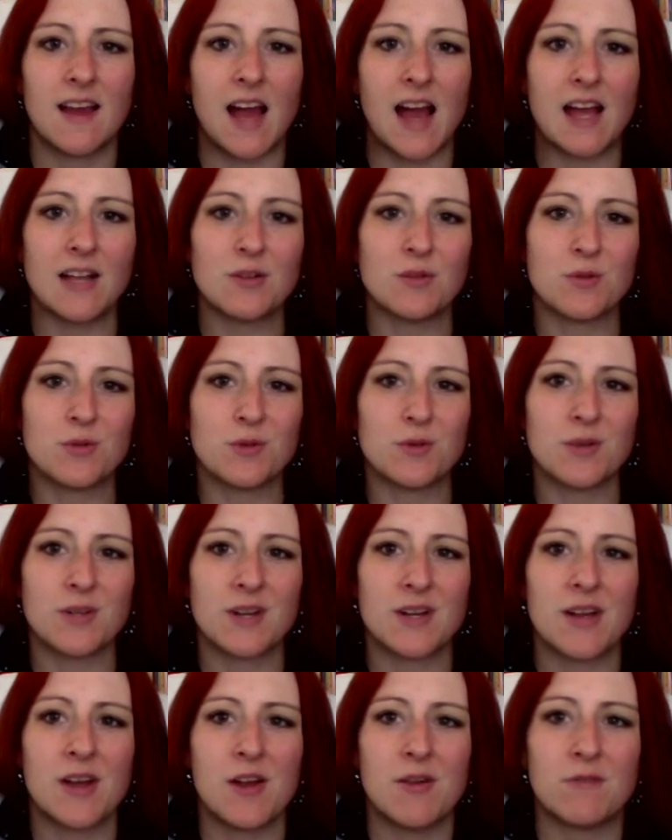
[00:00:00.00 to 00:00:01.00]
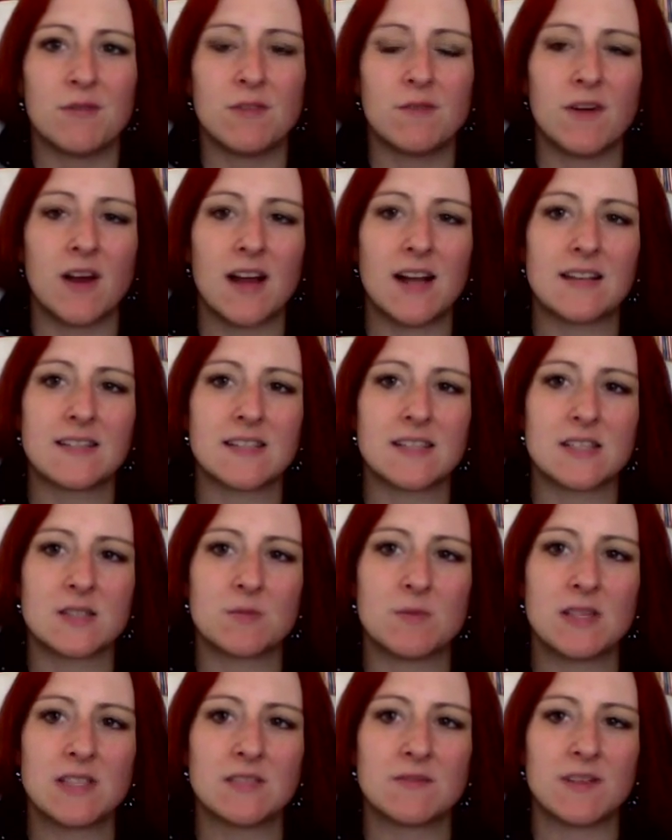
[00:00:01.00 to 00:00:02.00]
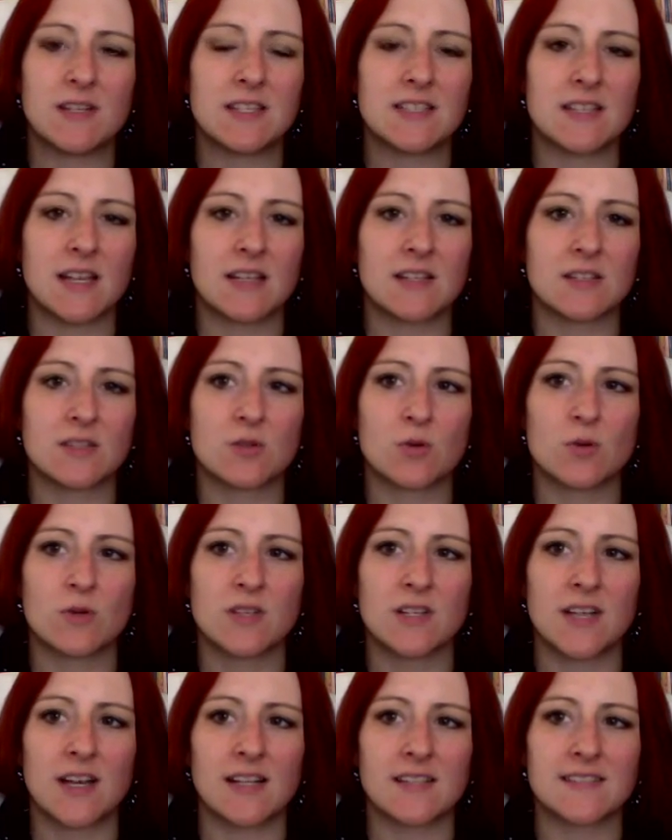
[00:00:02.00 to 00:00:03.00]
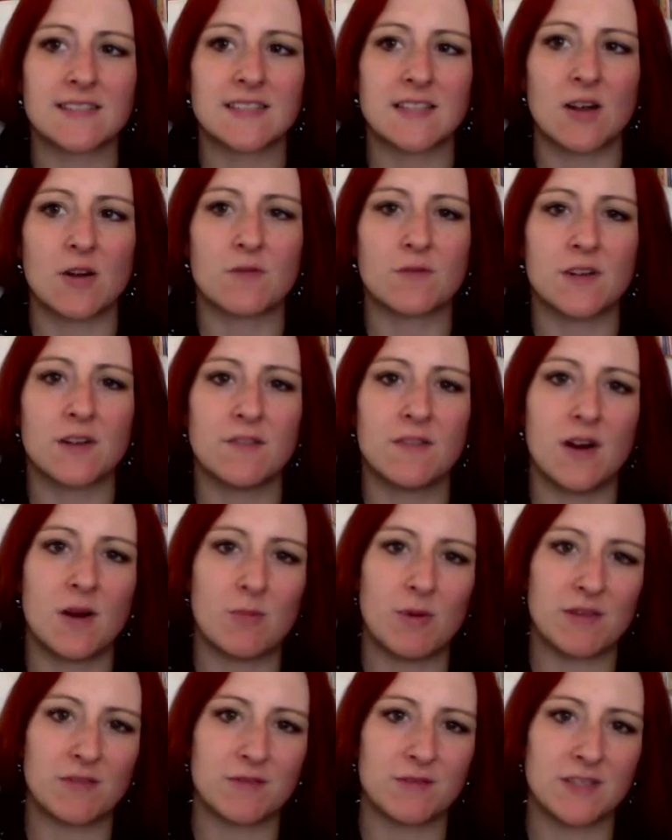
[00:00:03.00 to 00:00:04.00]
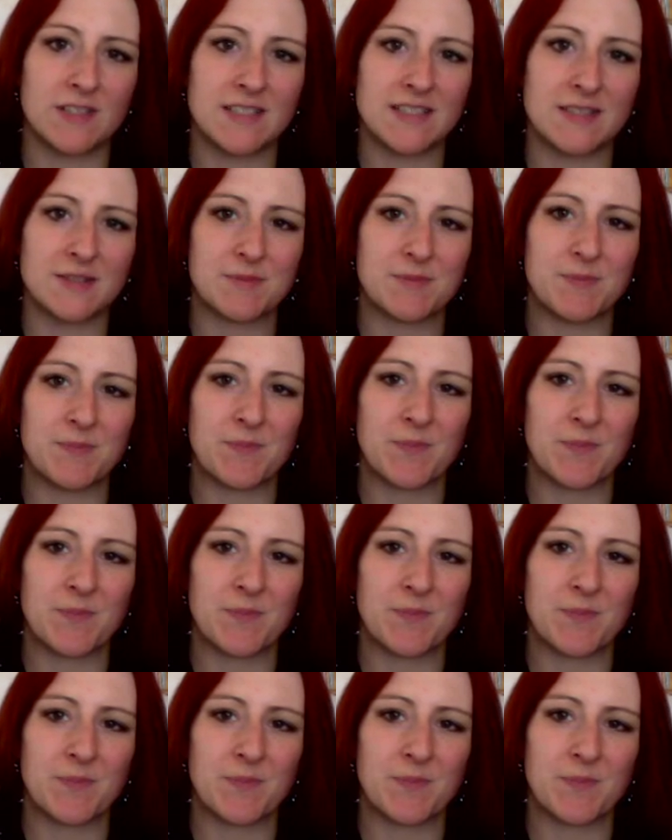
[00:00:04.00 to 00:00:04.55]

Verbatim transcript: Hallo, wie verhalte ich mich, wenn ich eine tote Katze auf der Fahrbahn finde?